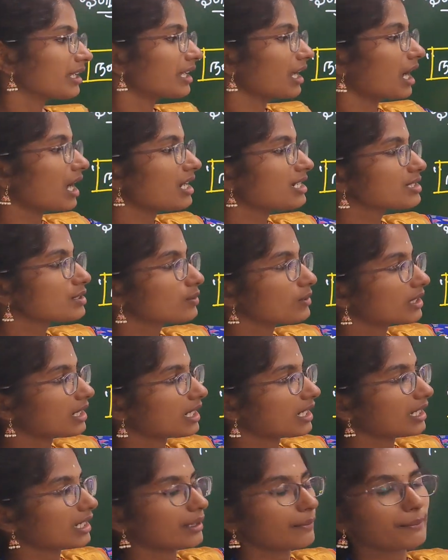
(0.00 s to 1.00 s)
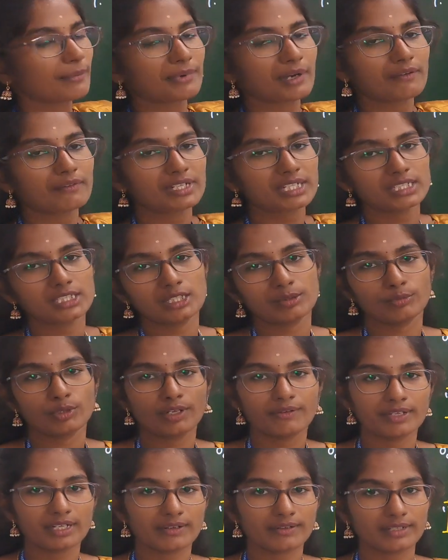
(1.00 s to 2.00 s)
யார் சொல்கிறாங்க பவனந்தி
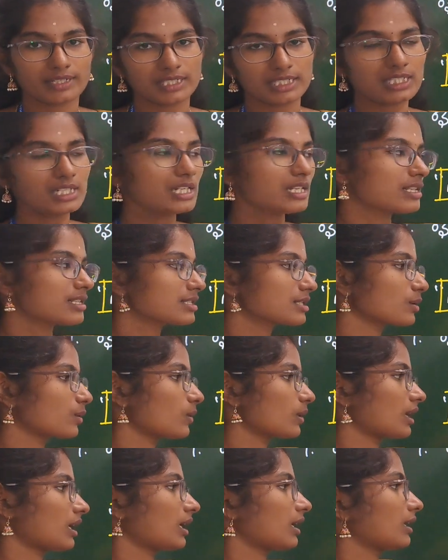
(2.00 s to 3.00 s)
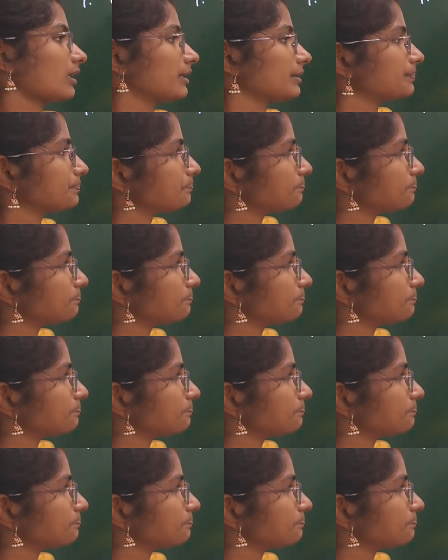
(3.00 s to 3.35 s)
முனிவர் அவர்கள் சொல்கிறாங்க